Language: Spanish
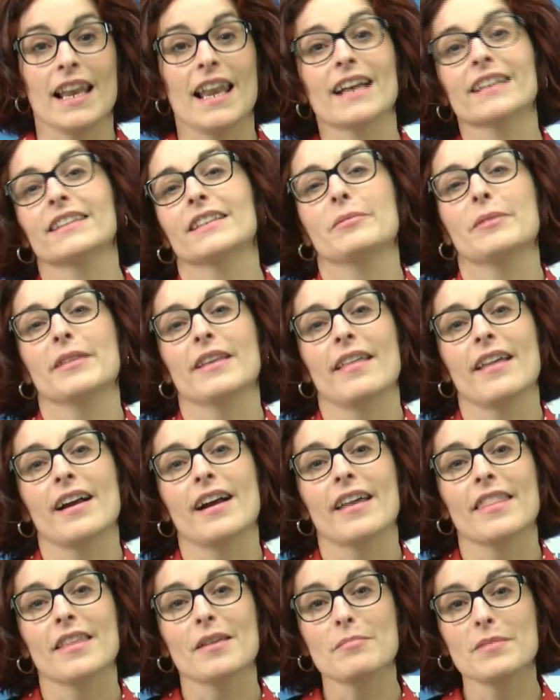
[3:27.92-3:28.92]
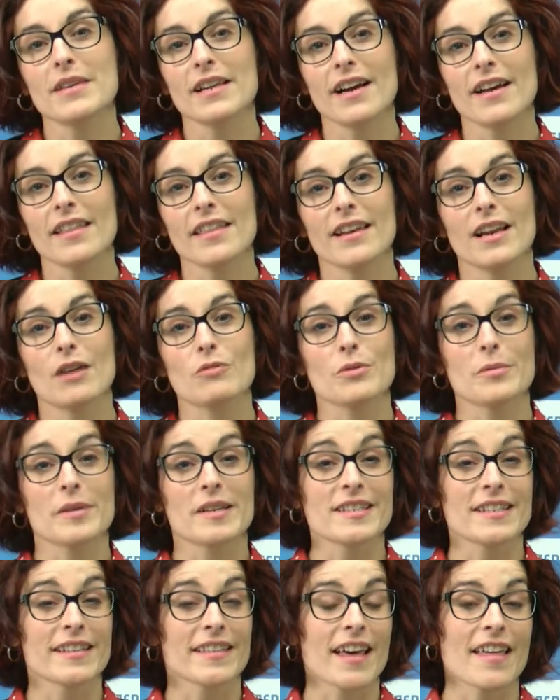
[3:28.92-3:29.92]
La actividad académica de la
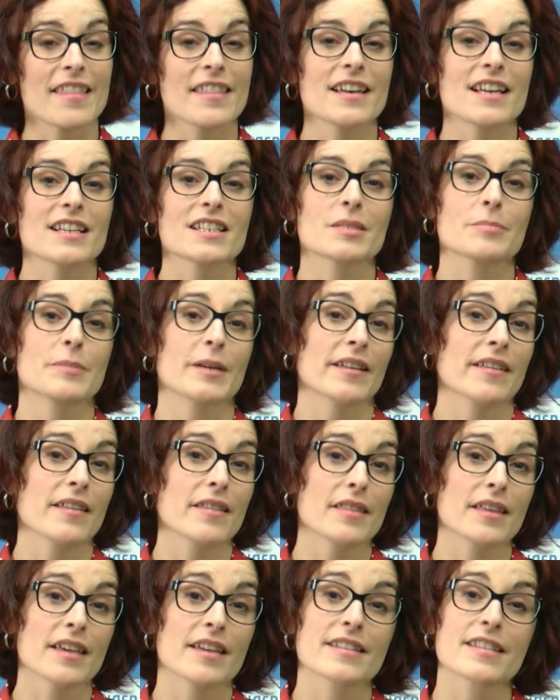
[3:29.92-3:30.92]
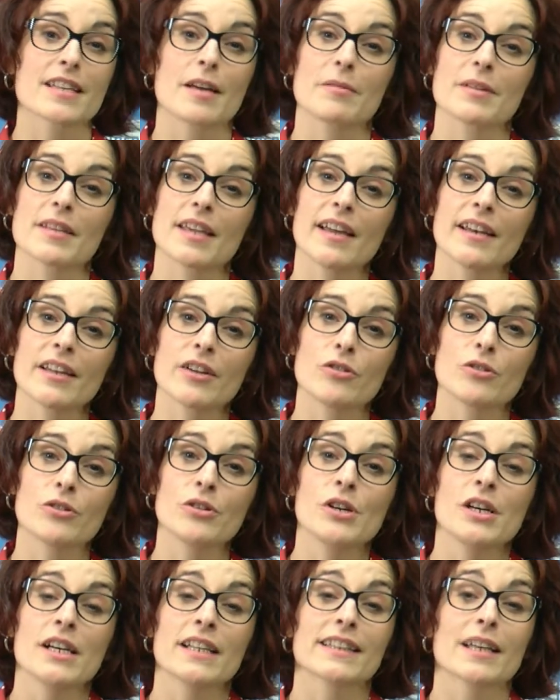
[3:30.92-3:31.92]
Universidad de la Experiencia en
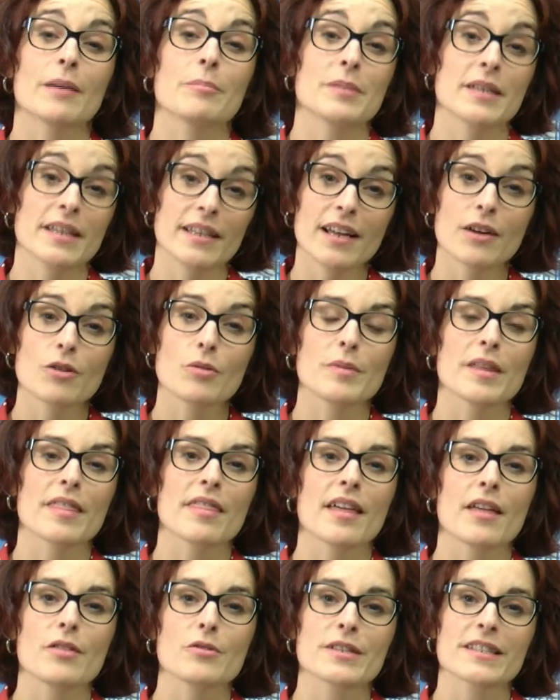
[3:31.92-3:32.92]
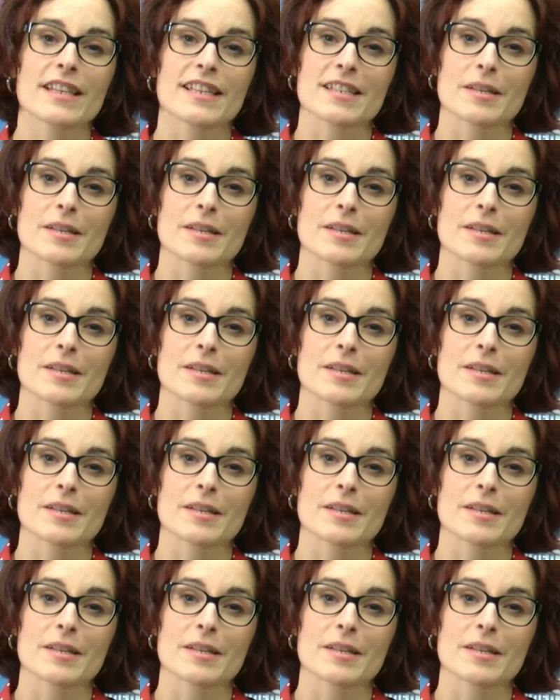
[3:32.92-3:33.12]
Sabiñánigo también ha comenzado esta